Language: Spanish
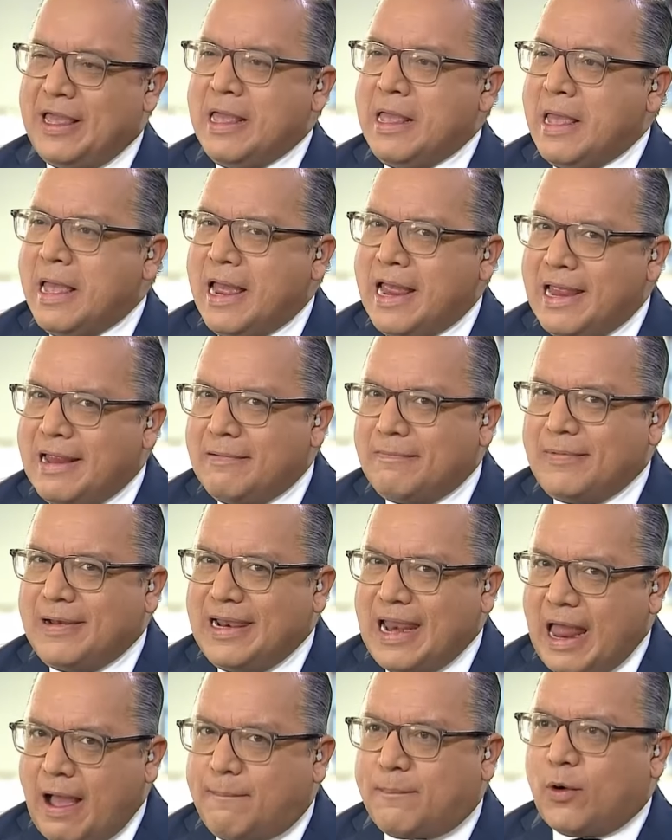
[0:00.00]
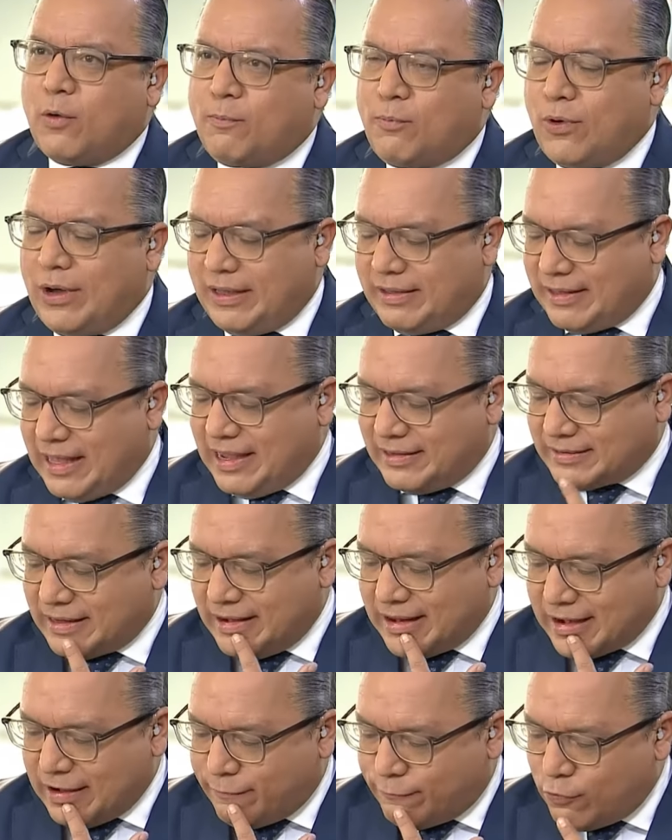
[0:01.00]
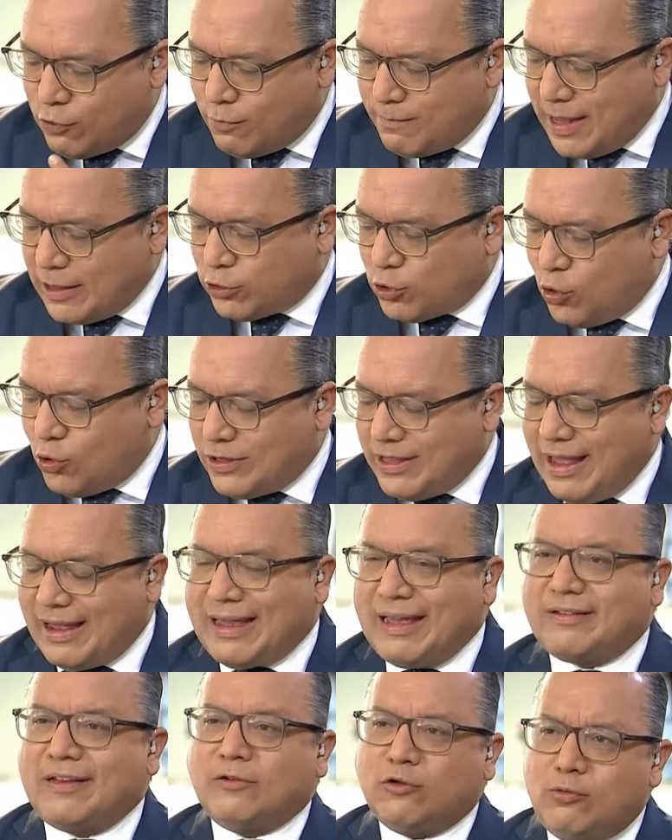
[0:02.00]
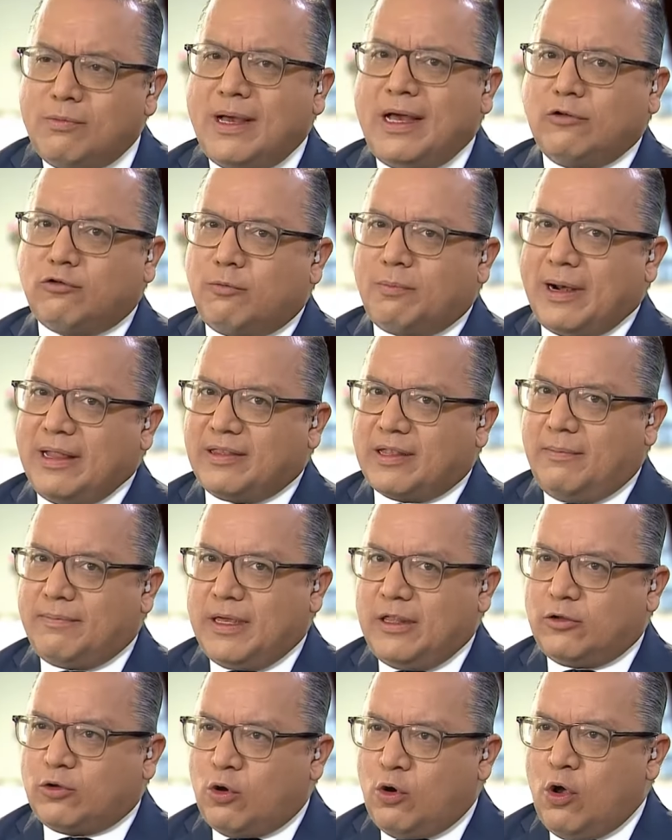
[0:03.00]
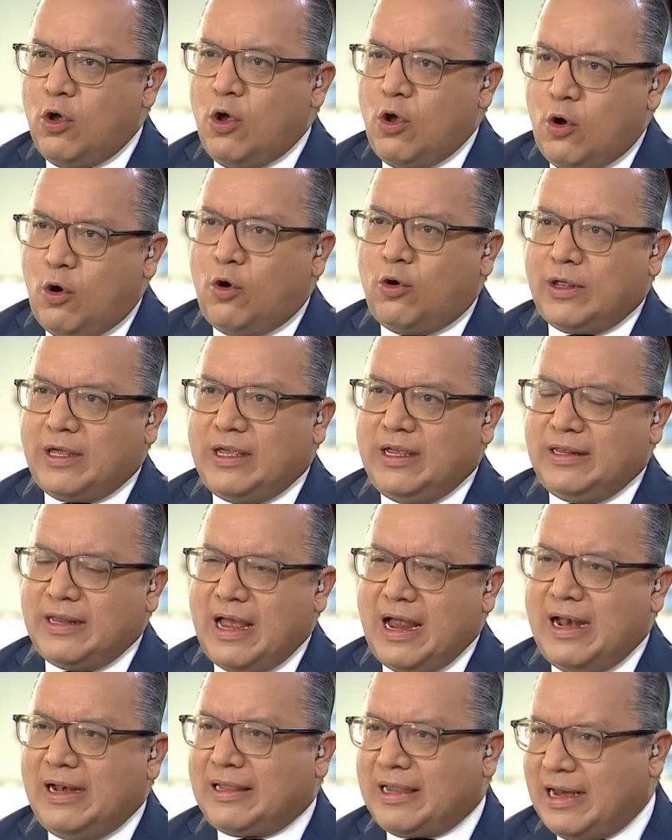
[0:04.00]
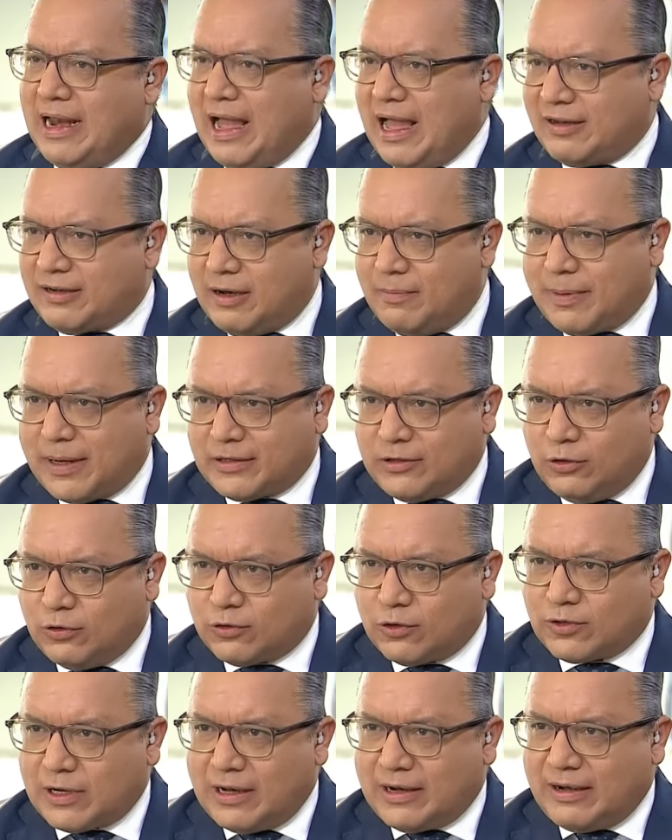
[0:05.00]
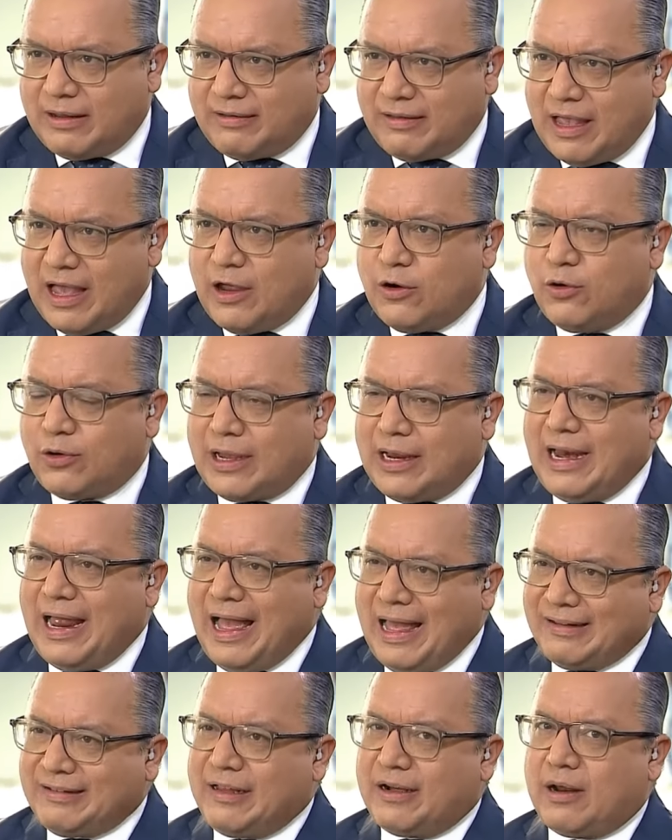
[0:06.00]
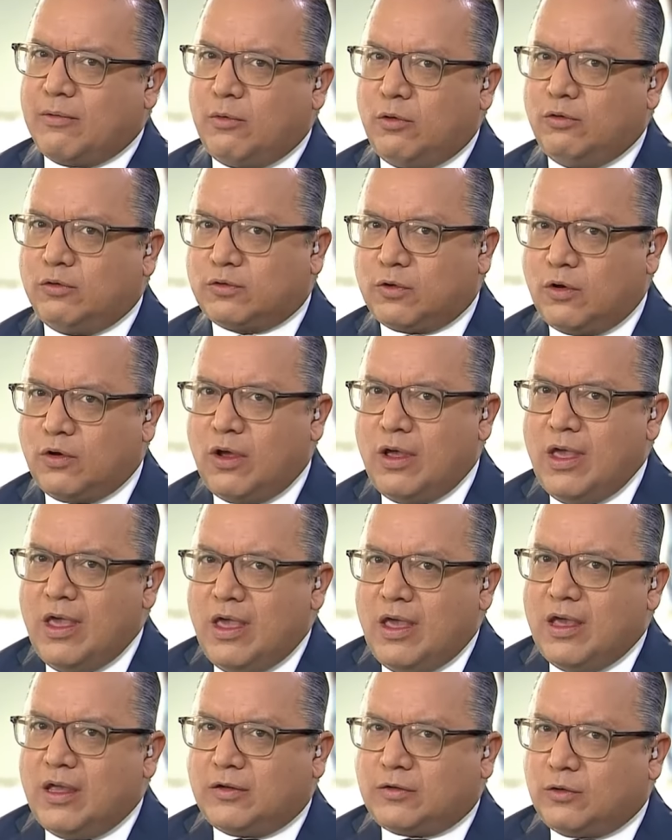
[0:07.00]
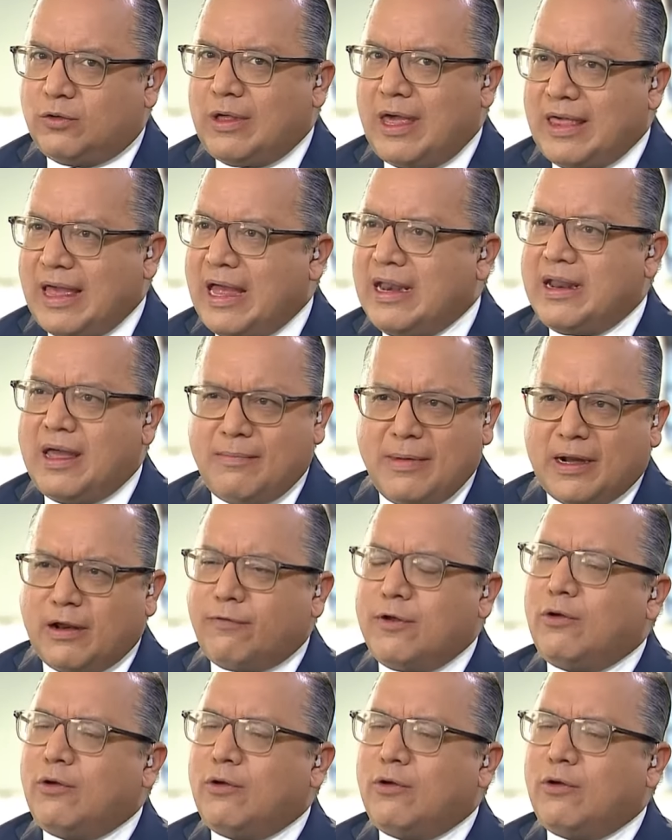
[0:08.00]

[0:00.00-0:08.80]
eh, las propuestas reformatorias que se suman a su planteamiento original, que las hace el Partido Social Cristiano, que las hace Revolución eh, Ciudadana? Me refiero al